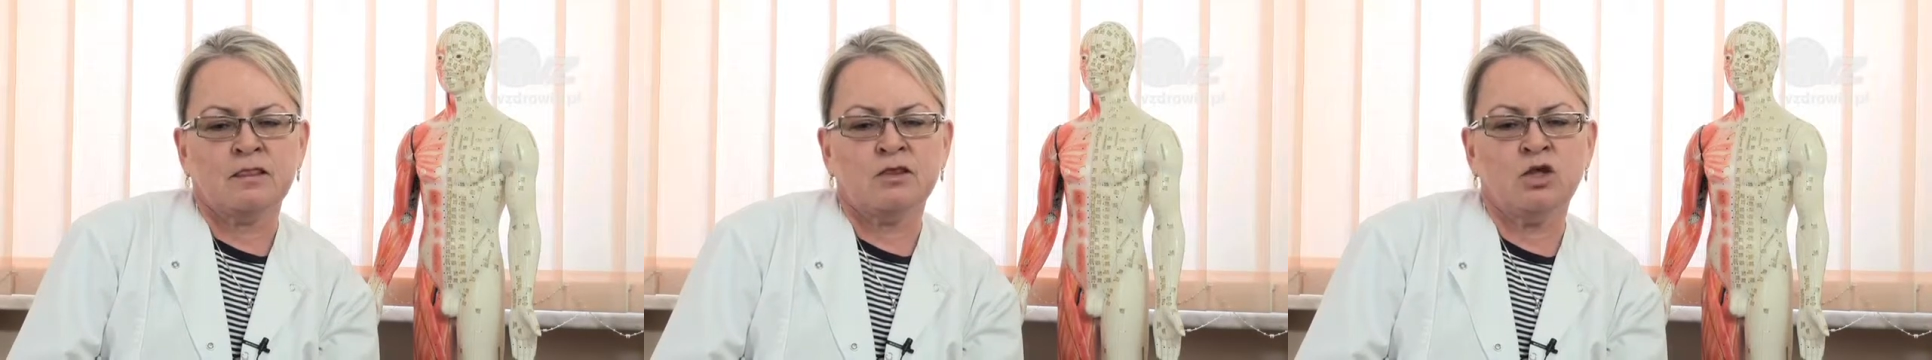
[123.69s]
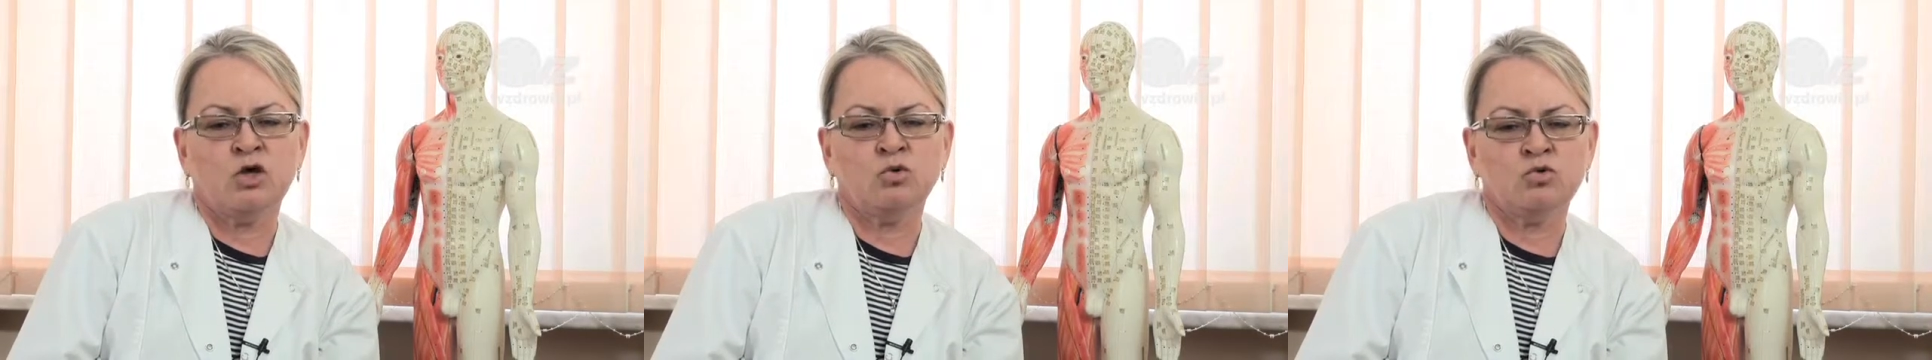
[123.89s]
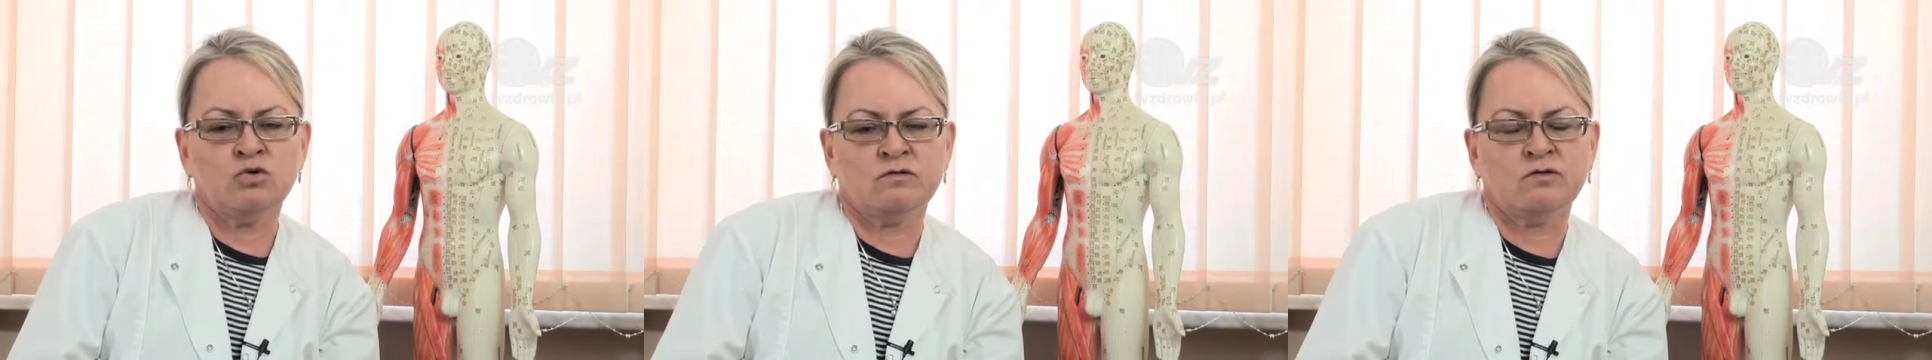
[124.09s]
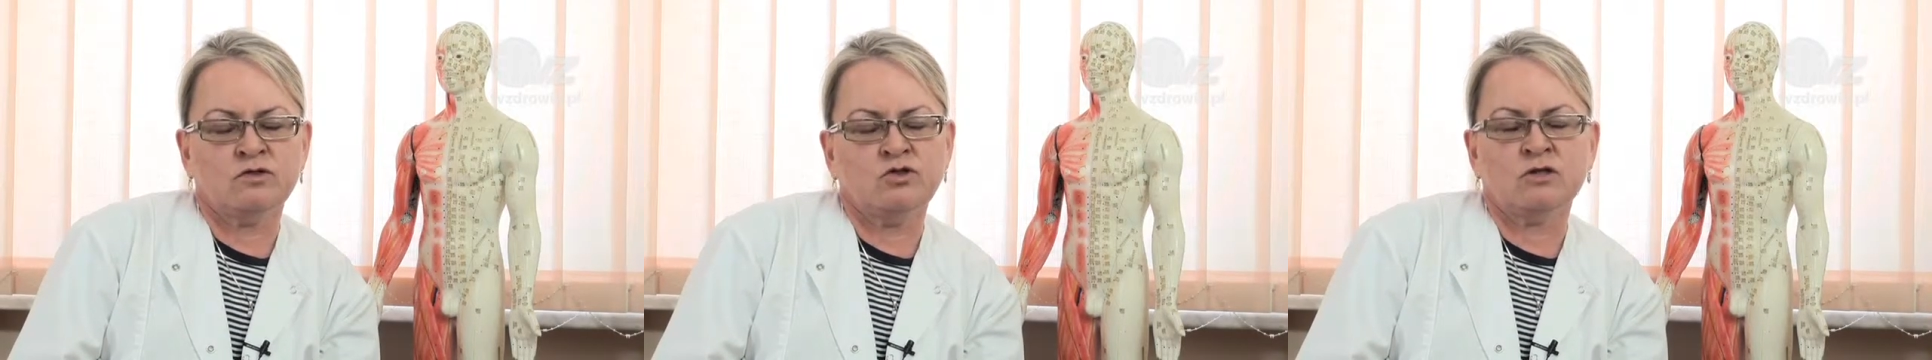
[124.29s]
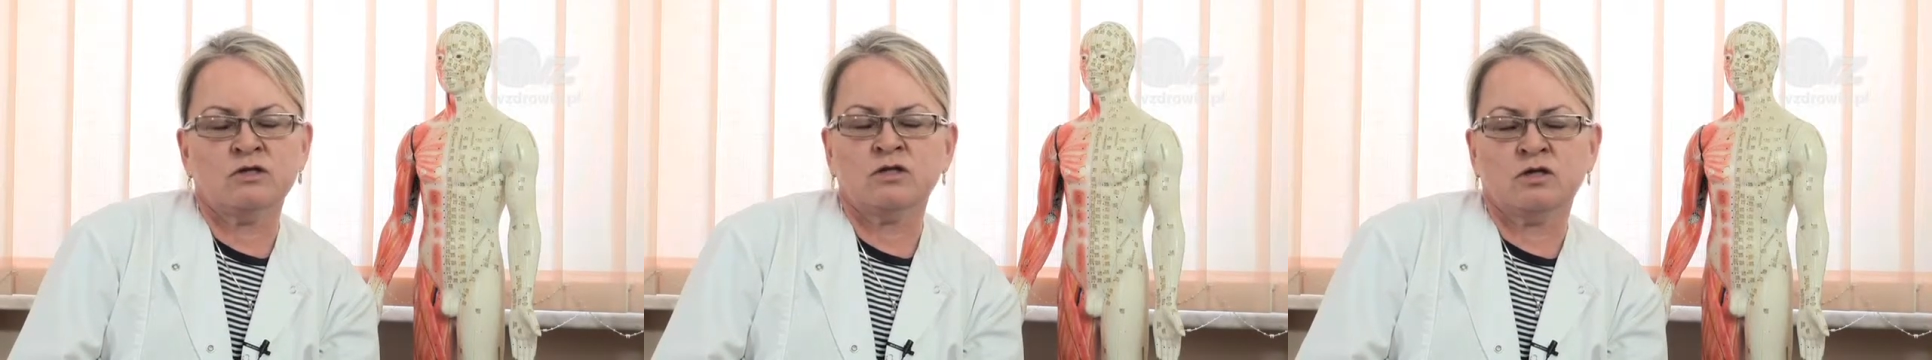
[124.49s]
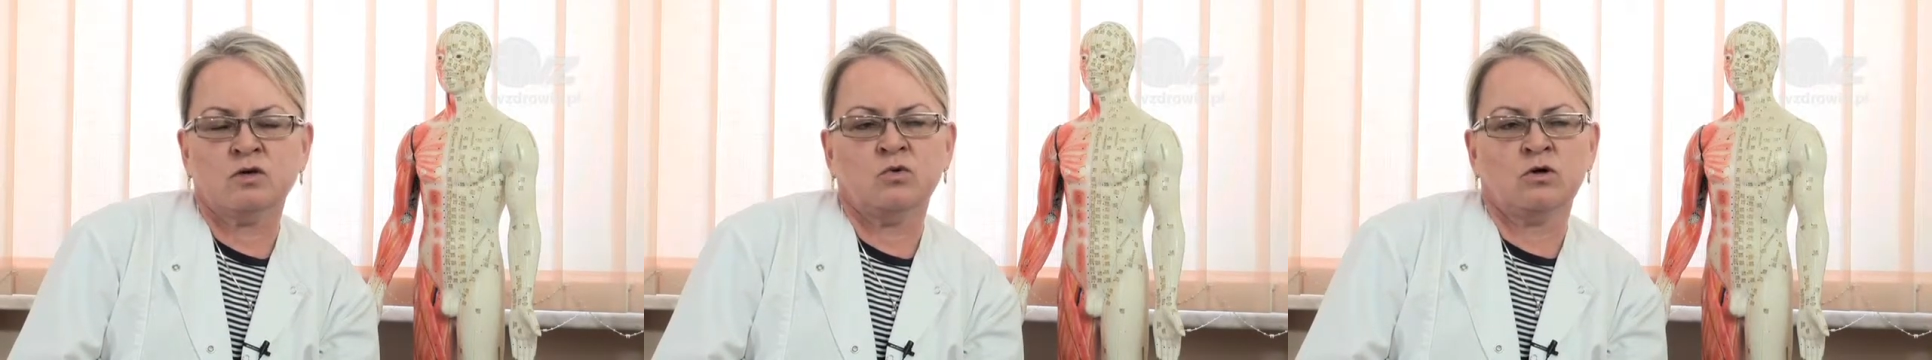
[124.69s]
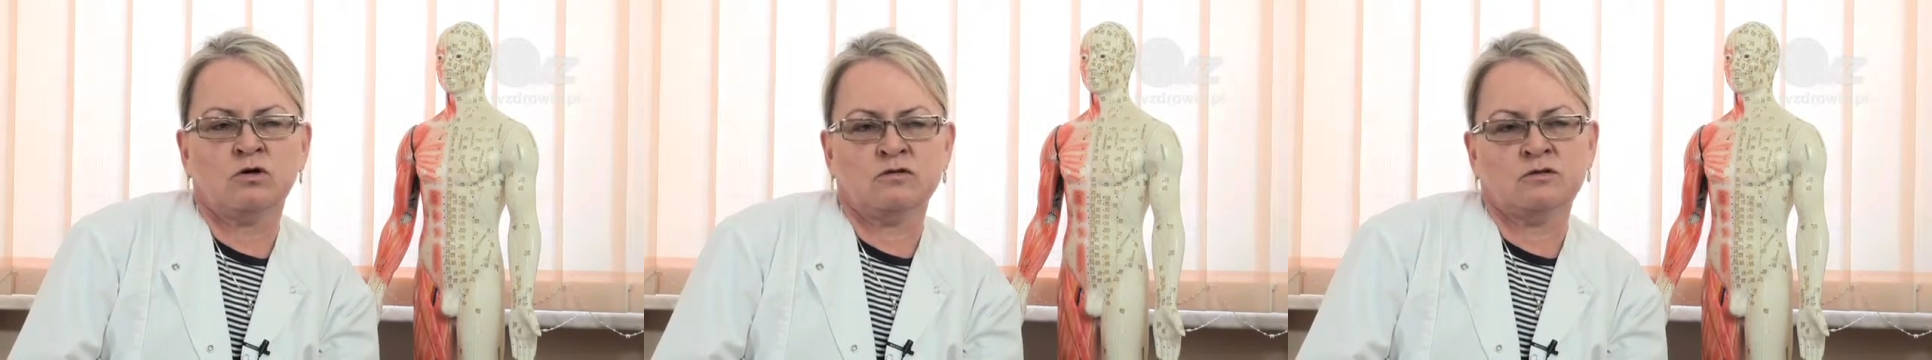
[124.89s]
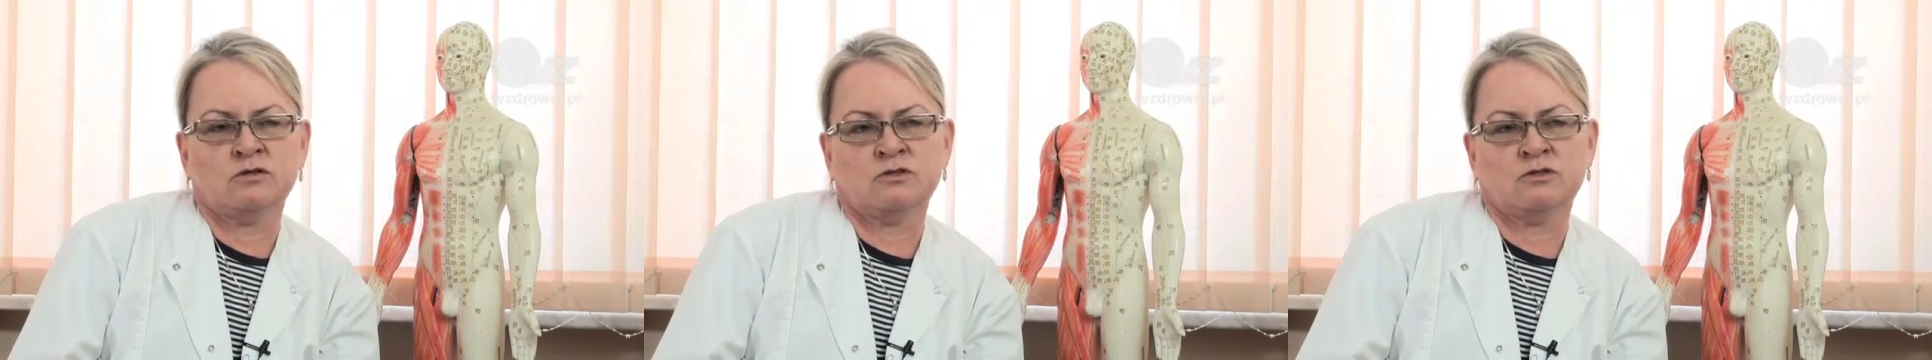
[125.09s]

nieudowodnione naukowo,